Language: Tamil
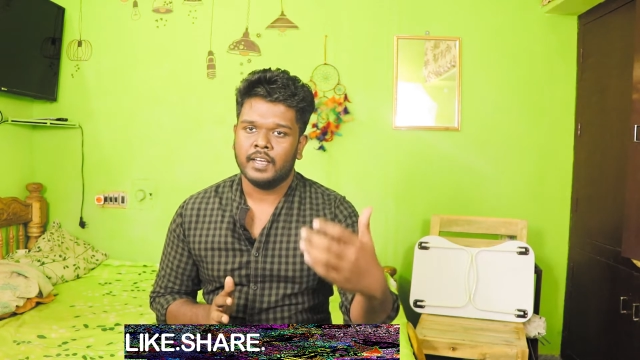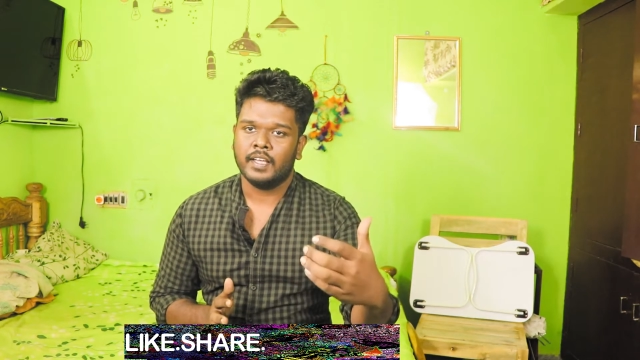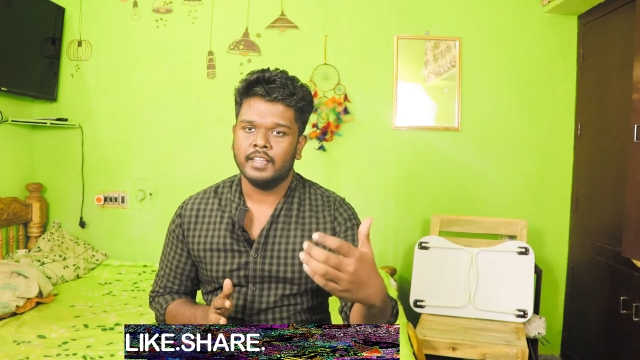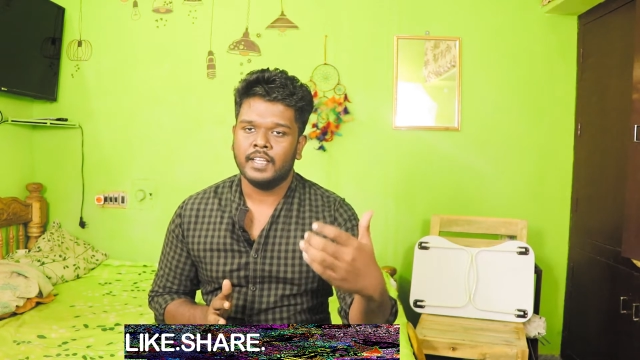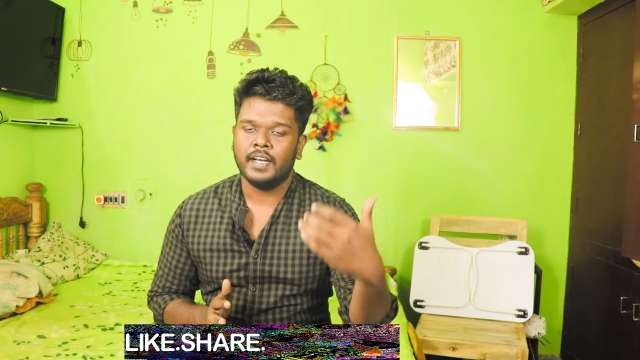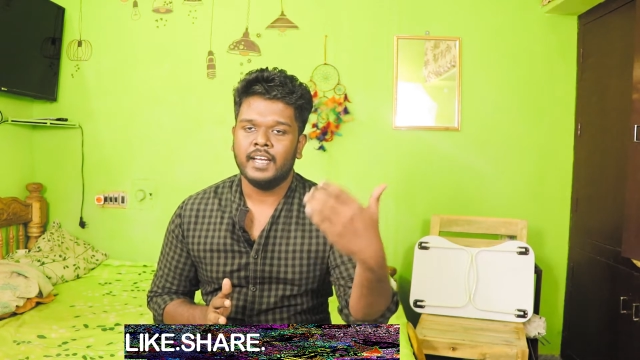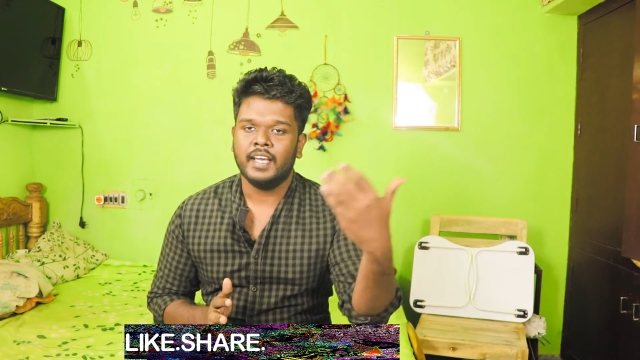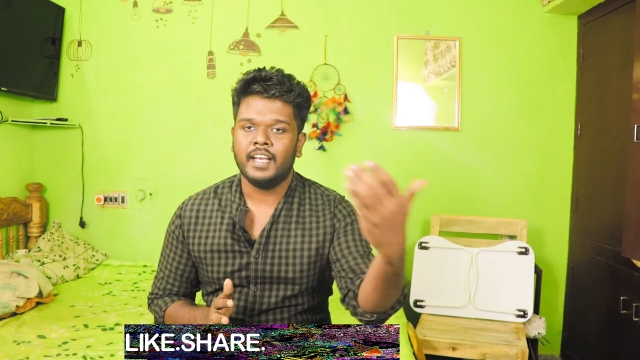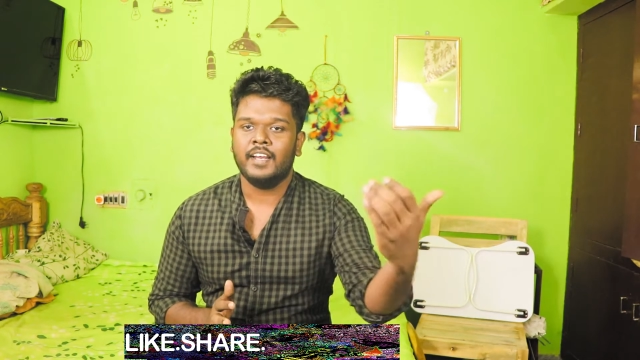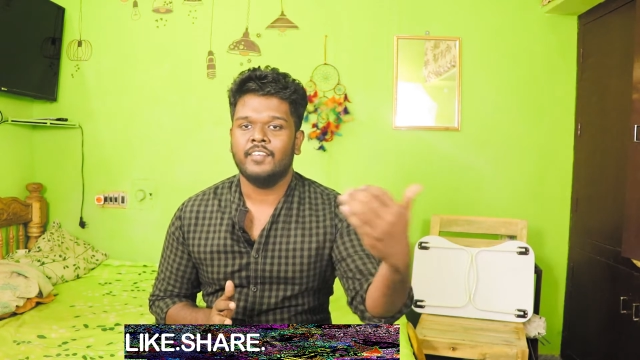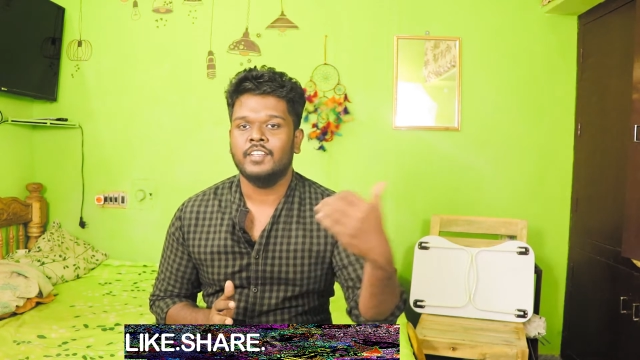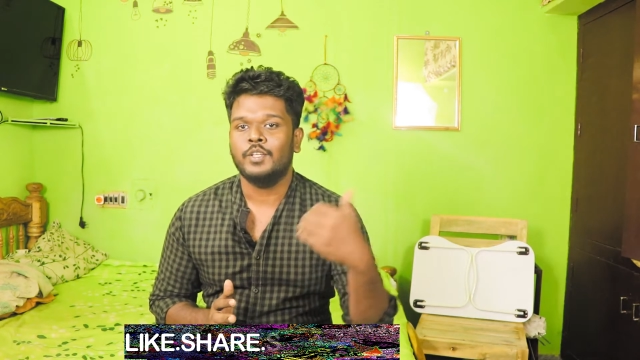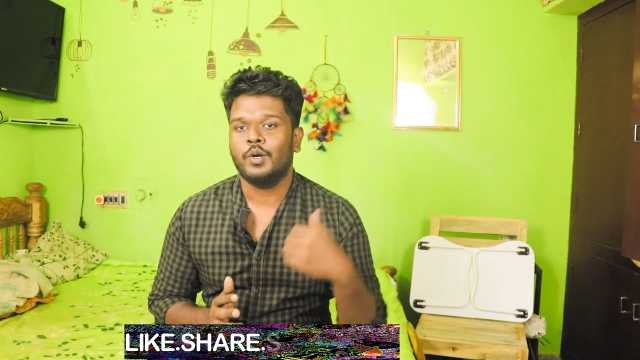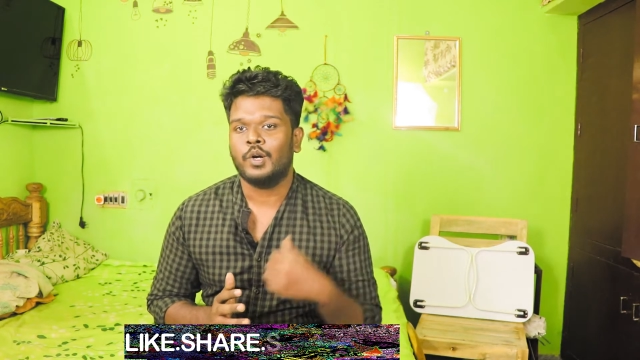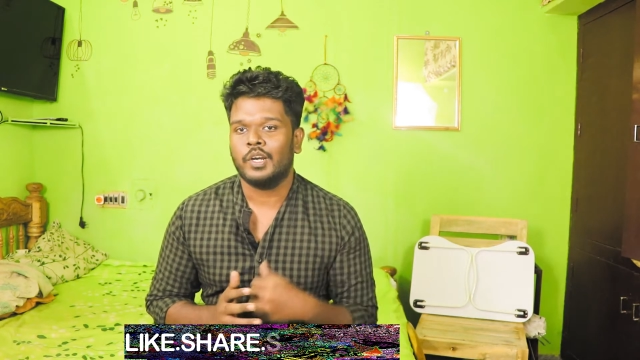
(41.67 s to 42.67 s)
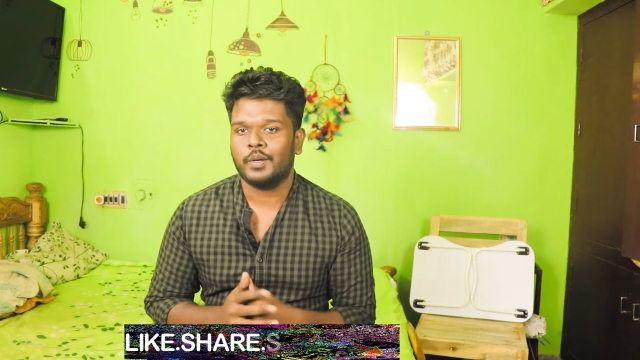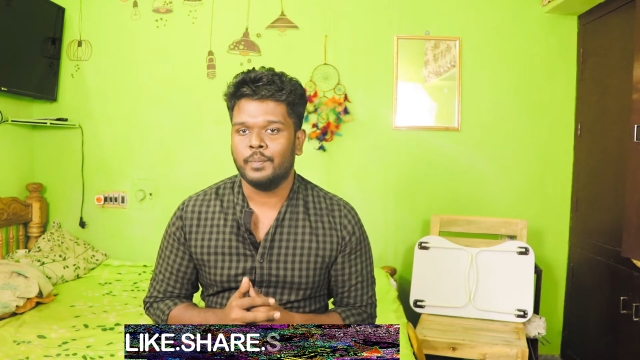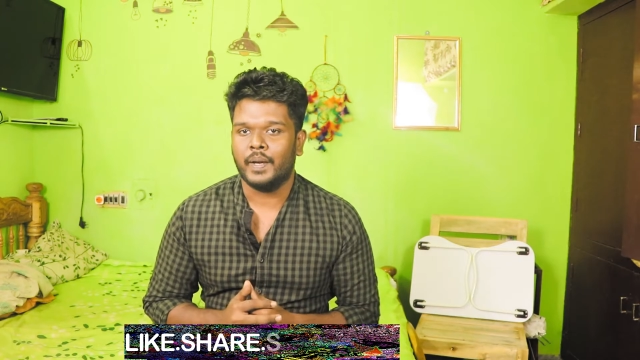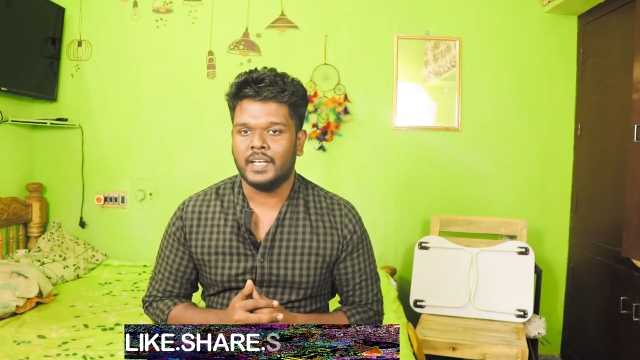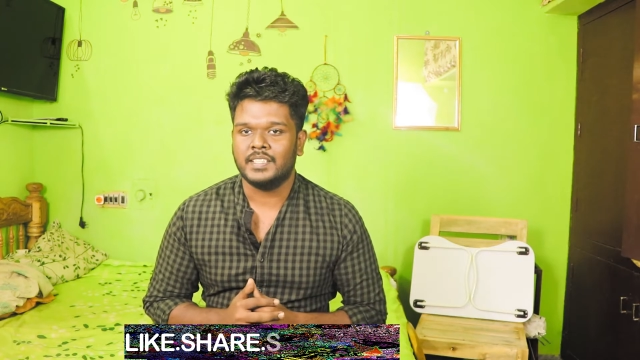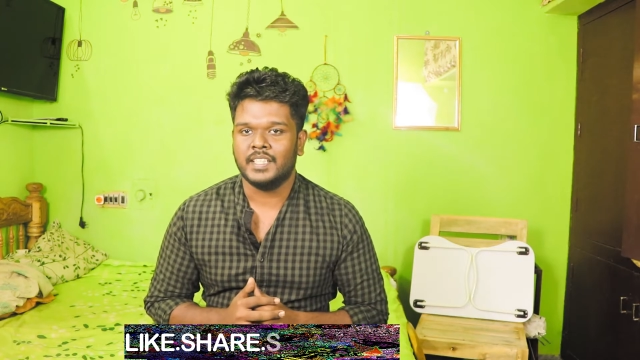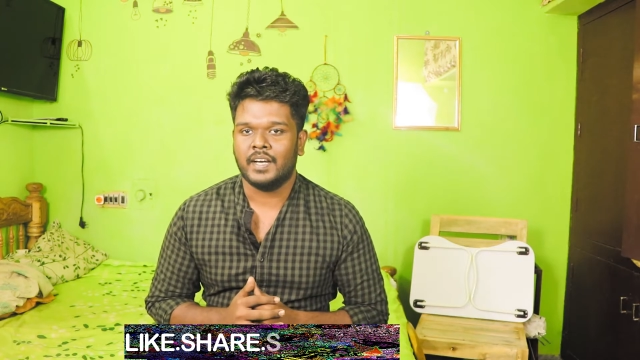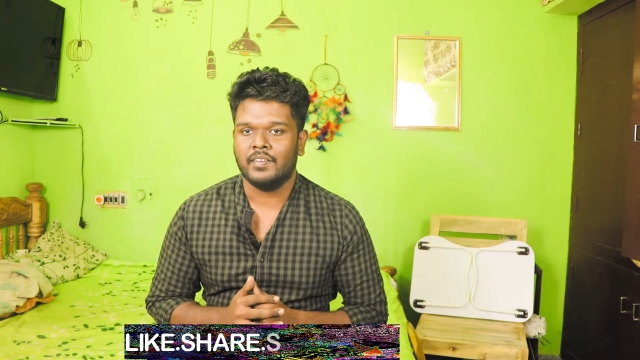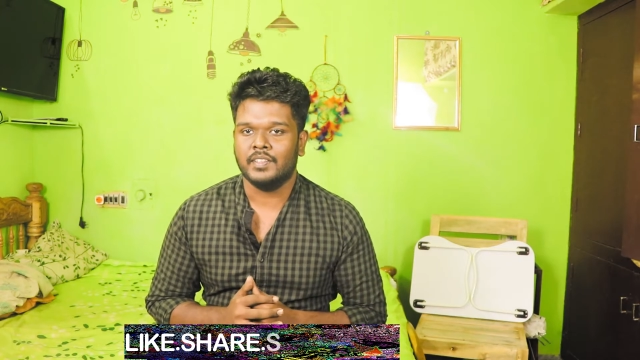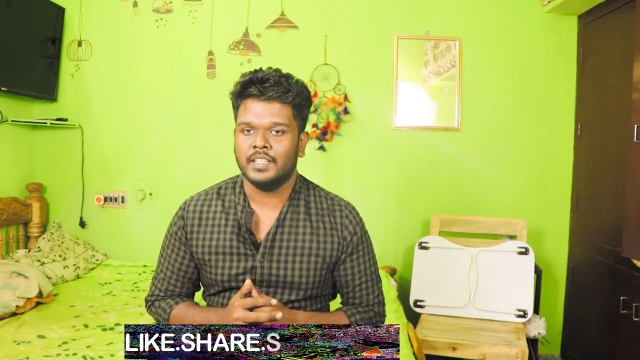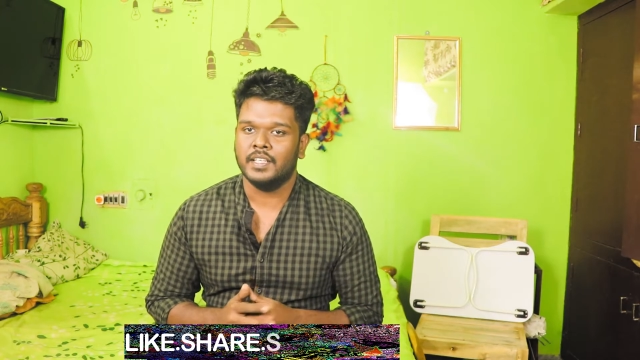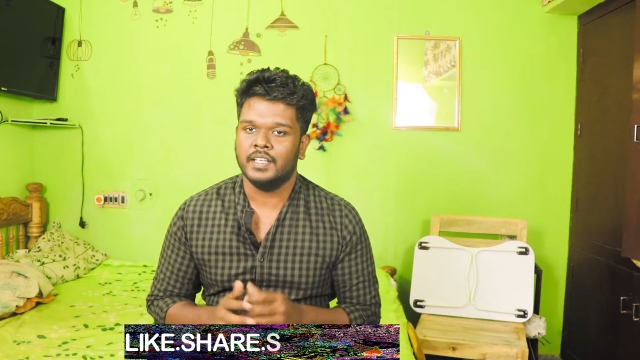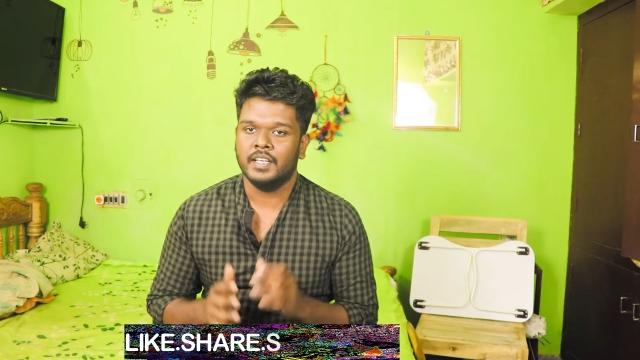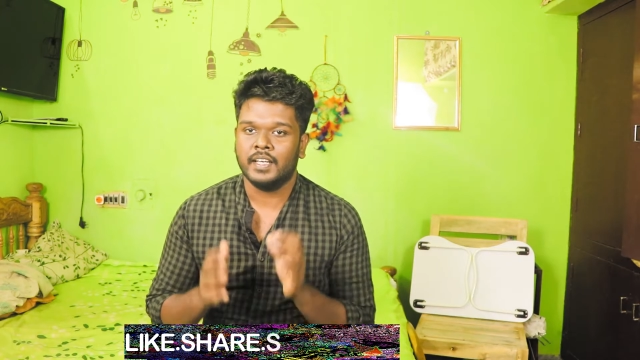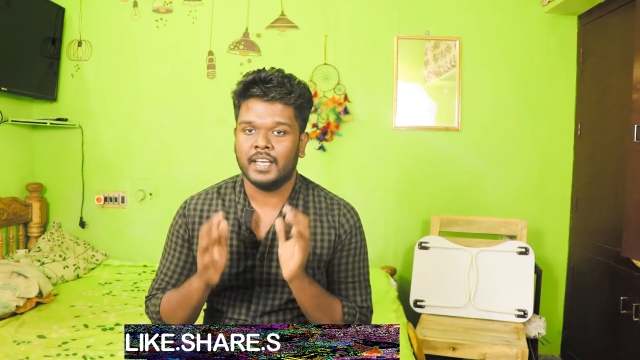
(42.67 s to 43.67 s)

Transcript: எந்த டிஎன்ஏ வந்து உங்களுக்கு மேட்ச் ஆகுது